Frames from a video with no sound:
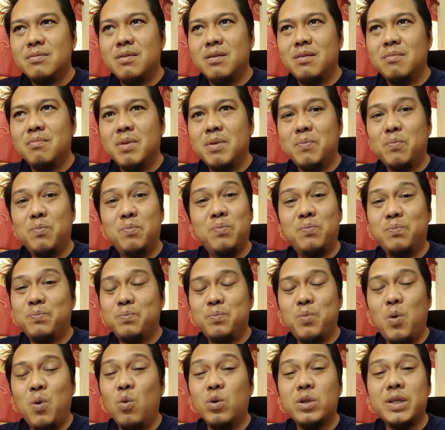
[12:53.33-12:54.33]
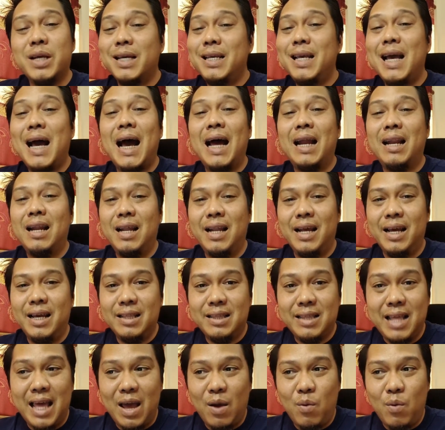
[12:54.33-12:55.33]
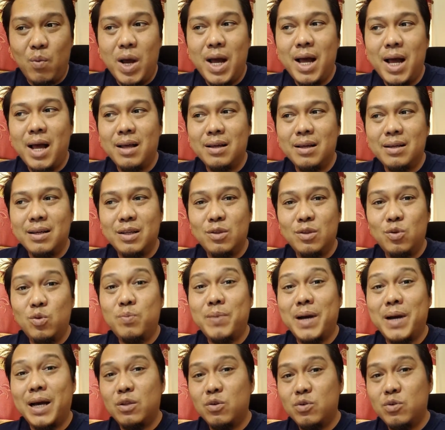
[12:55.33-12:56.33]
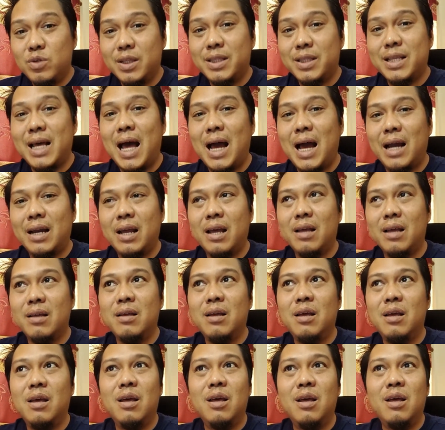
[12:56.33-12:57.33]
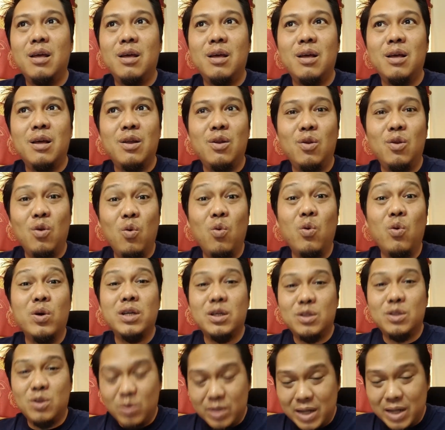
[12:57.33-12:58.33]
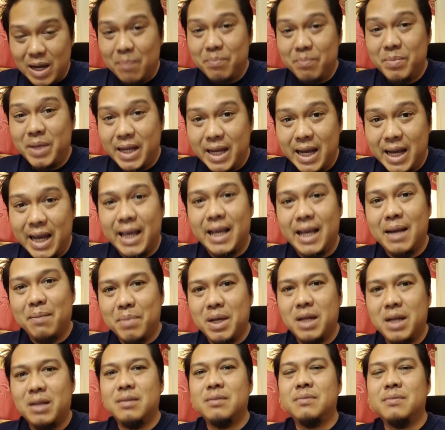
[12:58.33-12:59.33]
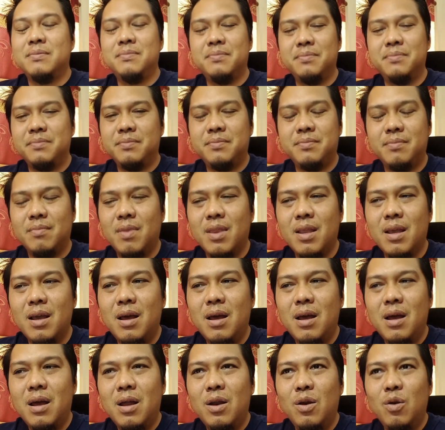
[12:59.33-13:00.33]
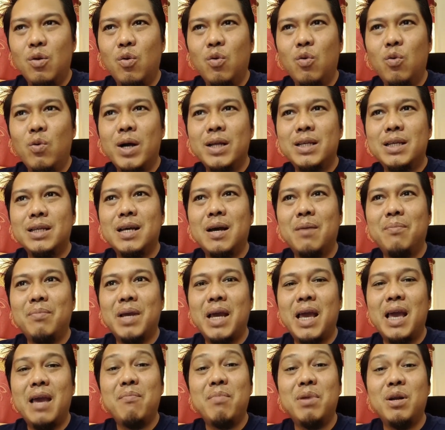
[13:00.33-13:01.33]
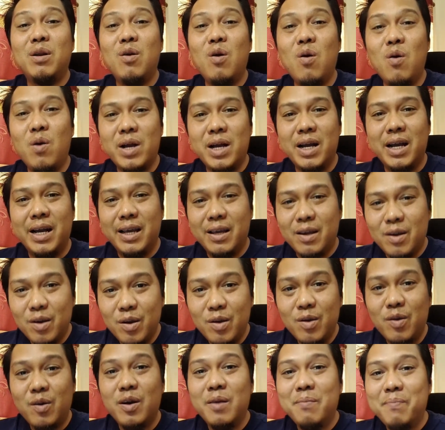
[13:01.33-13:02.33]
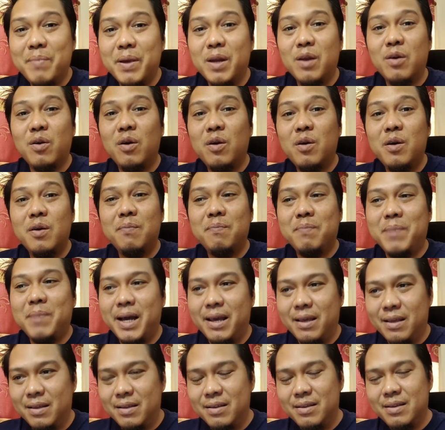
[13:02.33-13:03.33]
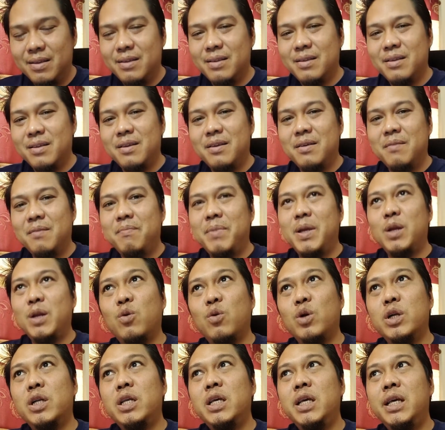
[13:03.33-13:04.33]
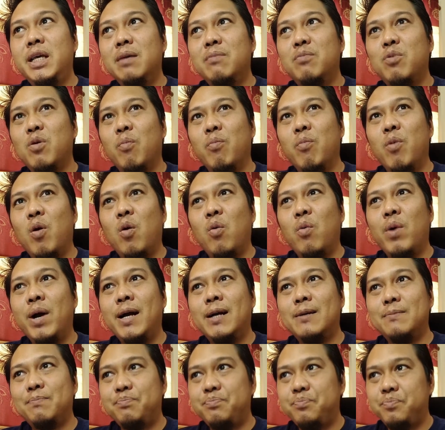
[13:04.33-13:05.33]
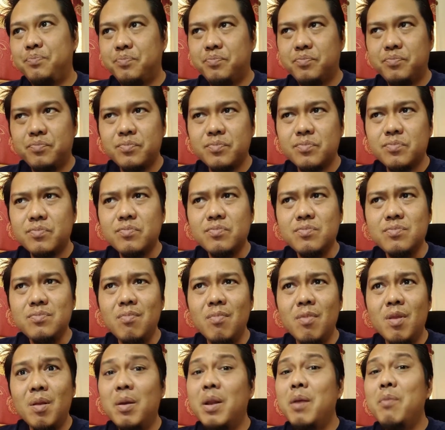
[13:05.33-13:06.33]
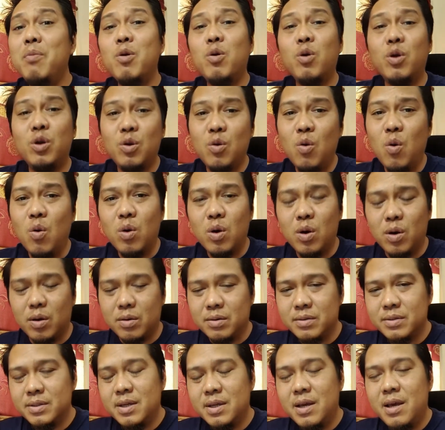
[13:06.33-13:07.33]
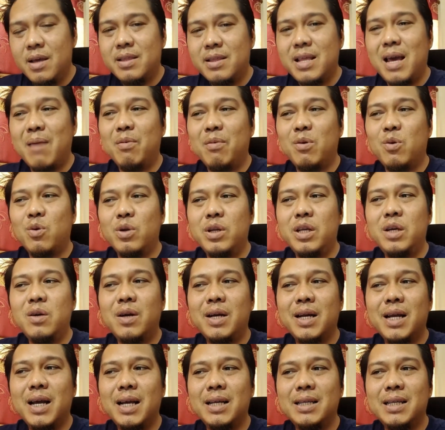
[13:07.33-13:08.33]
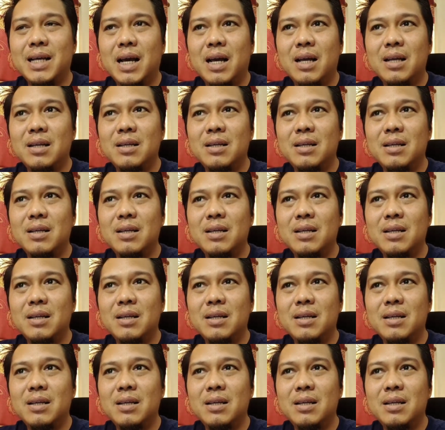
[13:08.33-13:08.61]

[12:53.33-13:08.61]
แบบพุ่งทยานอะไร แต่ว่าเงินทุกบาททุกสตางค์เนี่ย รู้ว่าจะต้องทํำยังไงกับมัน รู้ว่าจะทำไงให้มันงอกตรงนี้ค่อยๆเป็น ค่อยๆไปเป็นนที่ผมมองว่าไม่ใช่เป็นคนงกหรอก แต่เป็นคนที่ค่อนข้างจะ